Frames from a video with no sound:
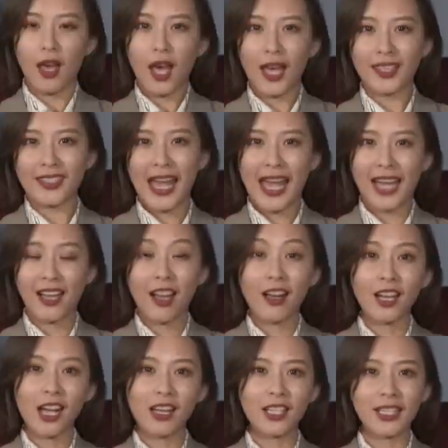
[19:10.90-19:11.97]
啊，那
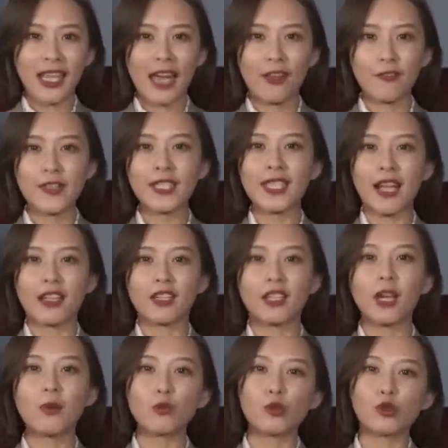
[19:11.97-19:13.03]
刚刚跟大家分享了
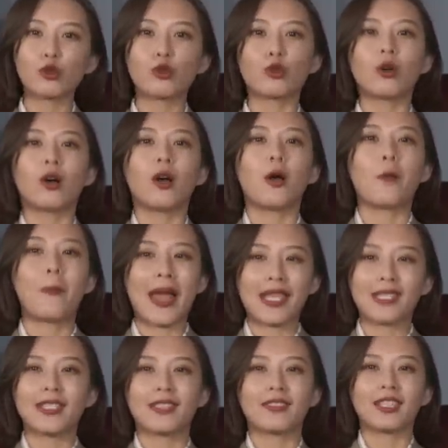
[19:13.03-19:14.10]
那么多
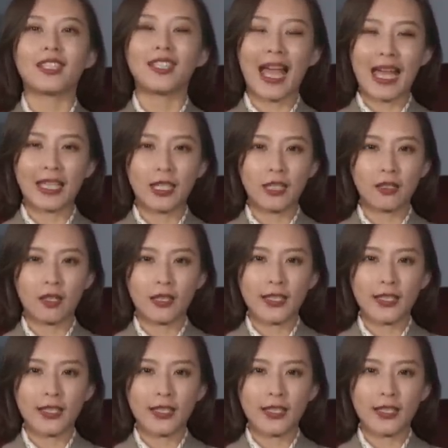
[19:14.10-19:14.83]
版型的大衣呢，